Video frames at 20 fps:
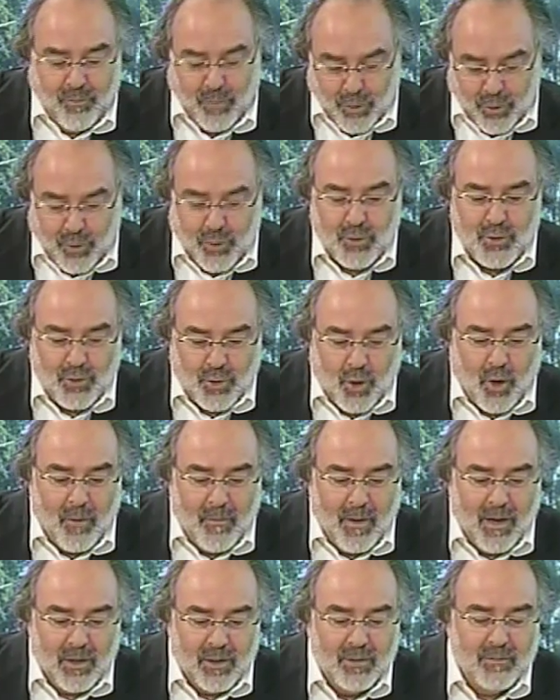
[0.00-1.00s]
pas de ce
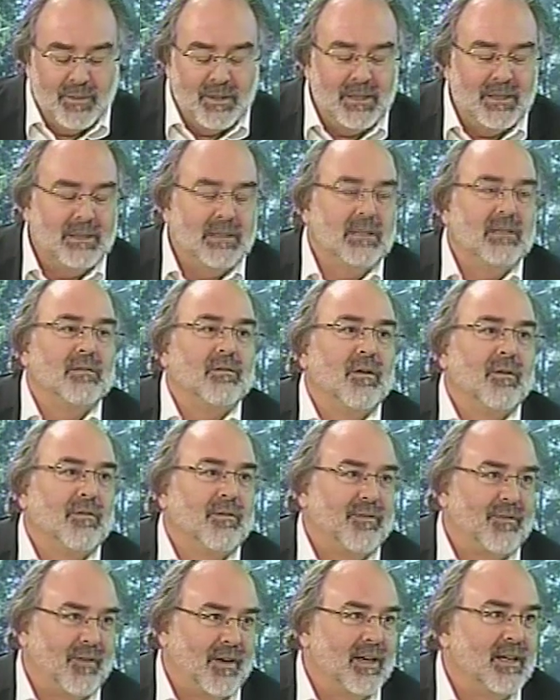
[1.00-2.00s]
roman-là, mais l'idée de
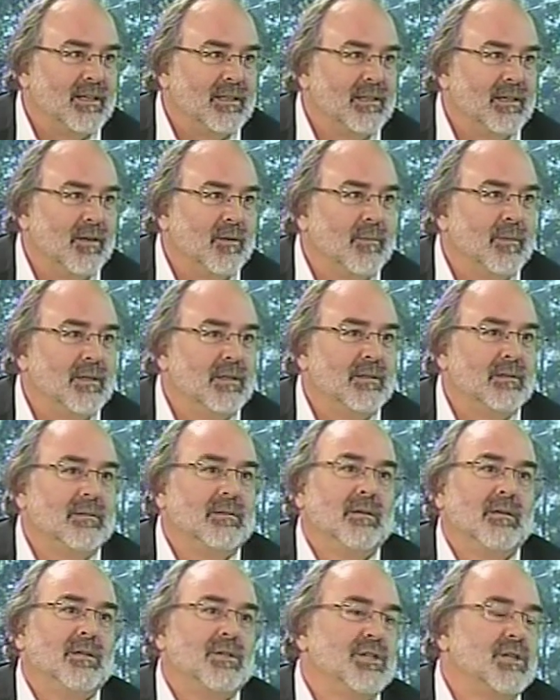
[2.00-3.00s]
faire des romans,
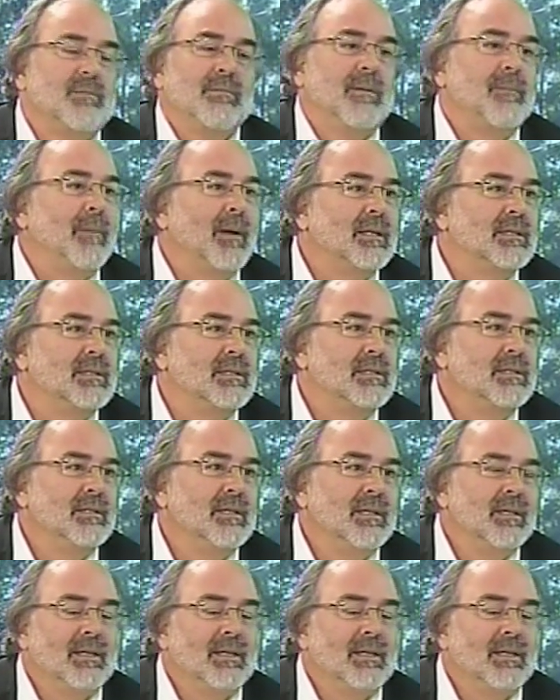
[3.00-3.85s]
ça n'est jamais parti.